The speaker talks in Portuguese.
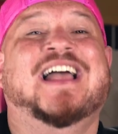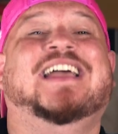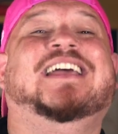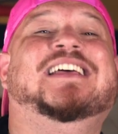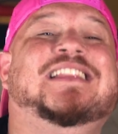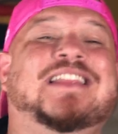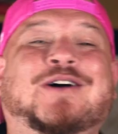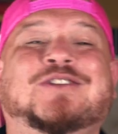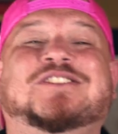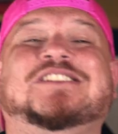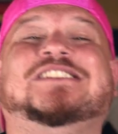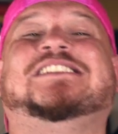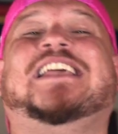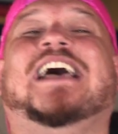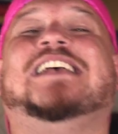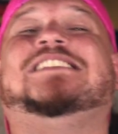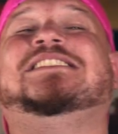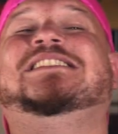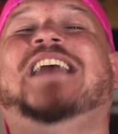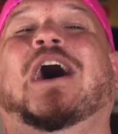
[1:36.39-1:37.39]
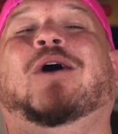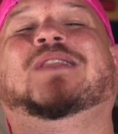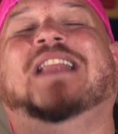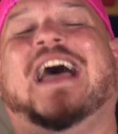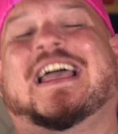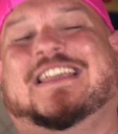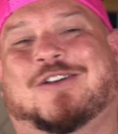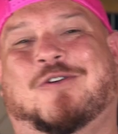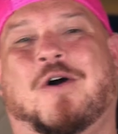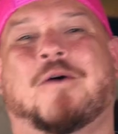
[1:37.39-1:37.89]
E não te esquece, dá o
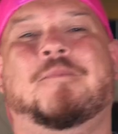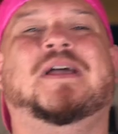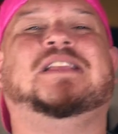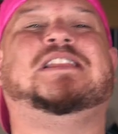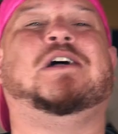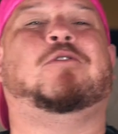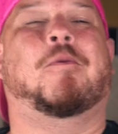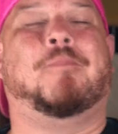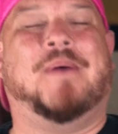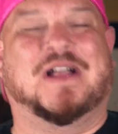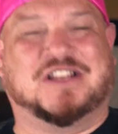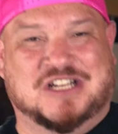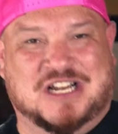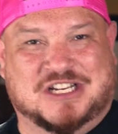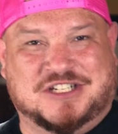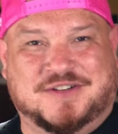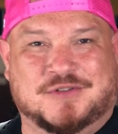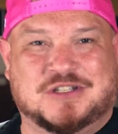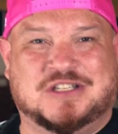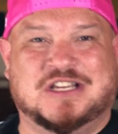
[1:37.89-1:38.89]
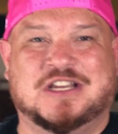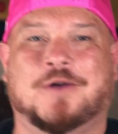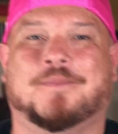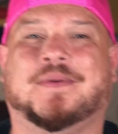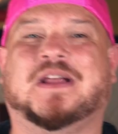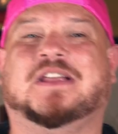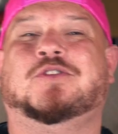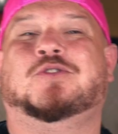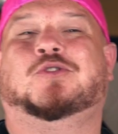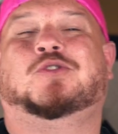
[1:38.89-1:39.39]
like, comenta, compartilha, ativa o sininho
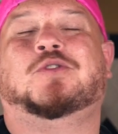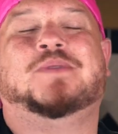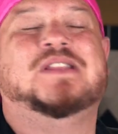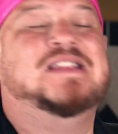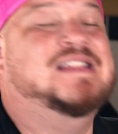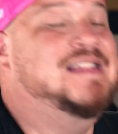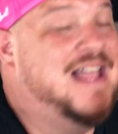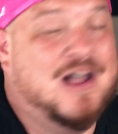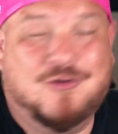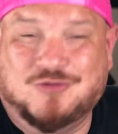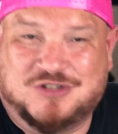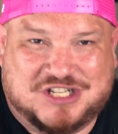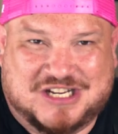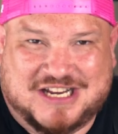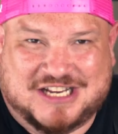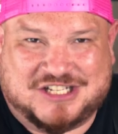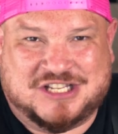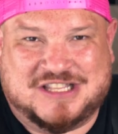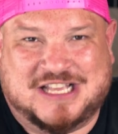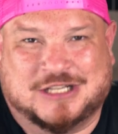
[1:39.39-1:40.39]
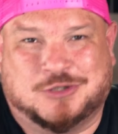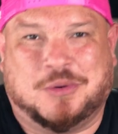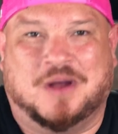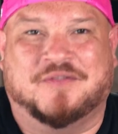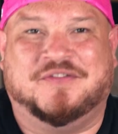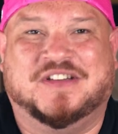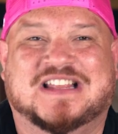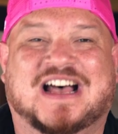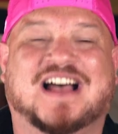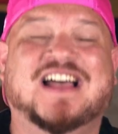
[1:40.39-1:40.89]
para que o YouTube não tire a gente da
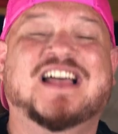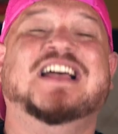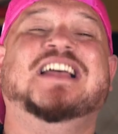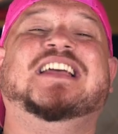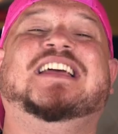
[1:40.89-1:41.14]
sua vida.